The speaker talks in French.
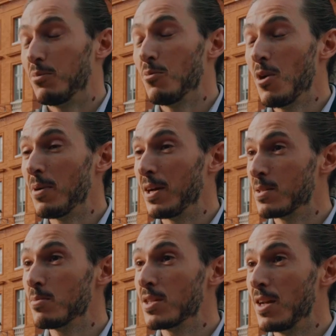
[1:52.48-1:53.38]
pour moi par
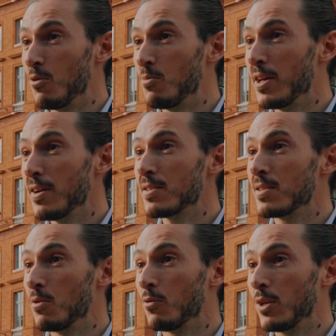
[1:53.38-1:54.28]
exemple c'est la lumière,
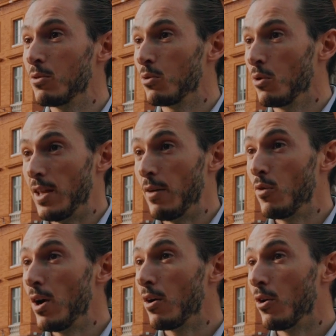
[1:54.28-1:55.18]
c'est le fait
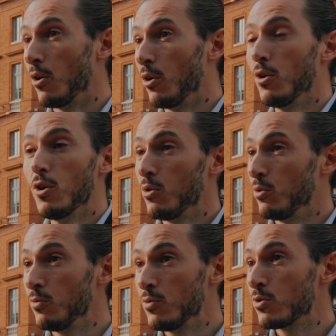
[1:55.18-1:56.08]
d'avoir euh,
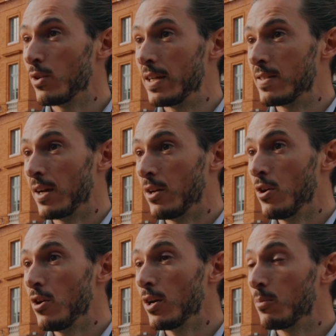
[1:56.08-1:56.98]
une vue sur
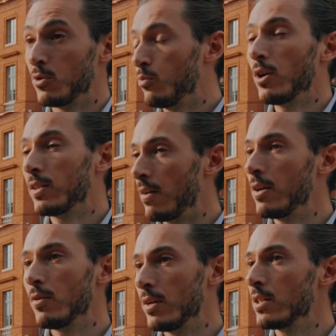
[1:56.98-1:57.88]
l'extérieur et puis de pouvoir
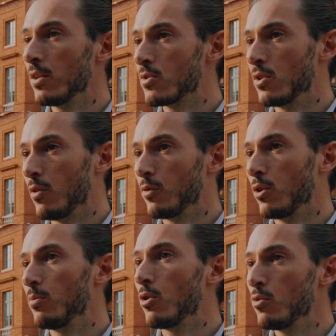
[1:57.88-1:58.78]
travailler, on va dire, dans un
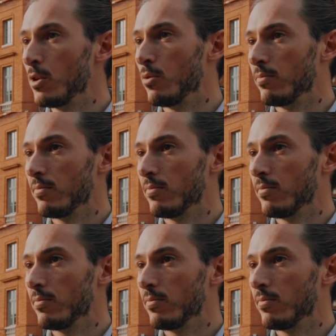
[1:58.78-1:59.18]
environnement lumineux.